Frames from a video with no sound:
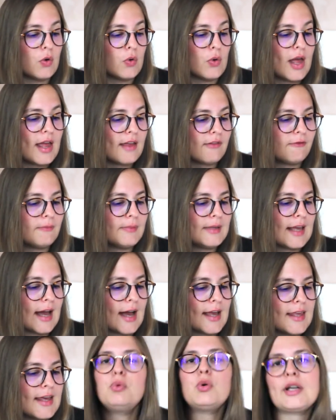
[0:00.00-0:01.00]
le FBI
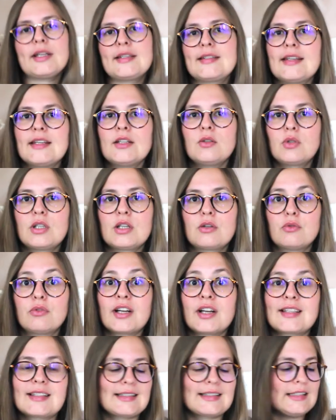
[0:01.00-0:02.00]
pour essayer de
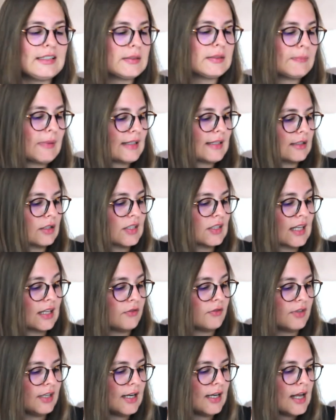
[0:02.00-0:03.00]
découvrir ce qui se passe dans
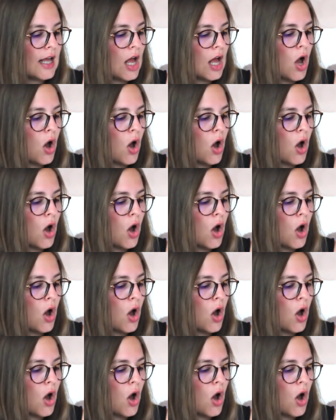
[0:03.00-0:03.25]
cette ville.